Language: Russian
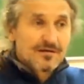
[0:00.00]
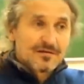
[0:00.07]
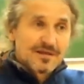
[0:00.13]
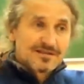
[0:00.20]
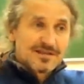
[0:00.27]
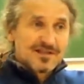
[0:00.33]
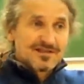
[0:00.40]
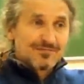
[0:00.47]

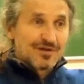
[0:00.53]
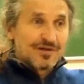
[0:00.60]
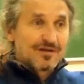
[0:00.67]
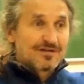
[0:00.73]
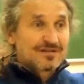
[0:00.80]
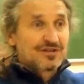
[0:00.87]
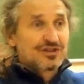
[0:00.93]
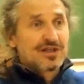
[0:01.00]
казалось бы,
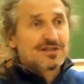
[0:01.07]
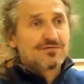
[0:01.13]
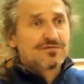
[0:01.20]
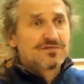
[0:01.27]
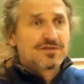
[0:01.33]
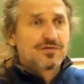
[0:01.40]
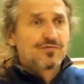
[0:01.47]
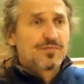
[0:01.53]
сейчас вот
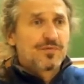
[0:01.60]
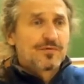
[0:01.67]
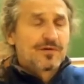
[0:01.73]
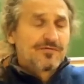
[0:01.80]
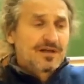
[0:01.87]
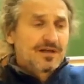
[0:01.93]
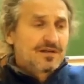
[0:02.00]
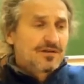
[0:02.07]
все
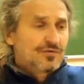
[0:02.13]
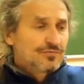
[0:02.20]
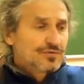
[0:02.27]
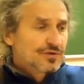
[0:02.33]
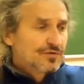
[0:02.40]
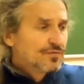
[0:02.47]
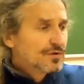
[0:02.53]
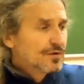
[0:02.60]
говорят о том,
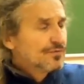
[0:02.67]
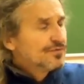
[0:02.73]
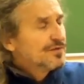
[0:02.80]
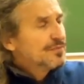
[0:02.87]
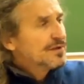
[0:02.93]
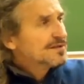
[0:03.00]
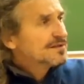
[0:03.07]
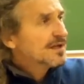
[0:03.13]
что вот люди
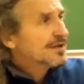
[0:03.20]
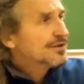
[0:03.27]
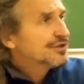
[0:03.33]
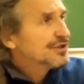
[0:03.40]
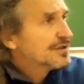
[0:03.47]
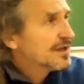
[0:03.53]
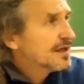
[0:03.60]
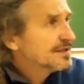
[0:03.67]
перестали
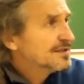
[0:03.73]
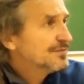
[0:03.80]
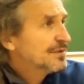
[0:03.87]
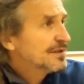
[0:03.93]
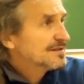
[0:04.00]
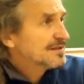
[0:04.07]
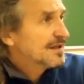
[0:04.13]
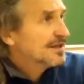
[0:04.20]
читать,
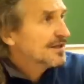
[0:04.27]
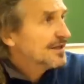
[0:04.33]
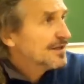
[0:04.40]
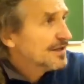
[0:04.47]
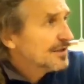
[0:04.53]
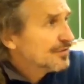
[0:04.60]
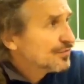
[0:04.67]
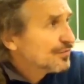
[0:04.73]
теперь знания
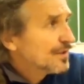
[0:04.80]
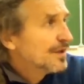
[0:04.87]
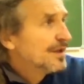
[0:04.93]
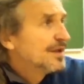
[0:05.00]
нету,